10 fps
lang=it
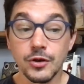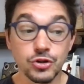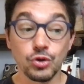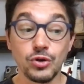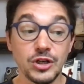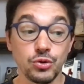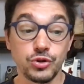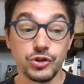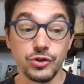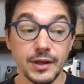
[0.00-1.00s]
sono la
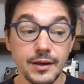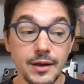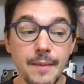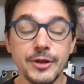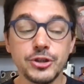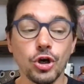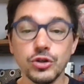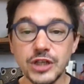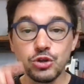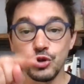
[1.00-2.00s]
soluzione. Perciò
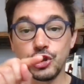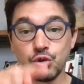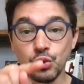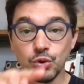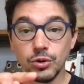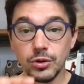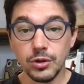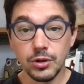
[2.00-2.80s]
cosa aggiungi tu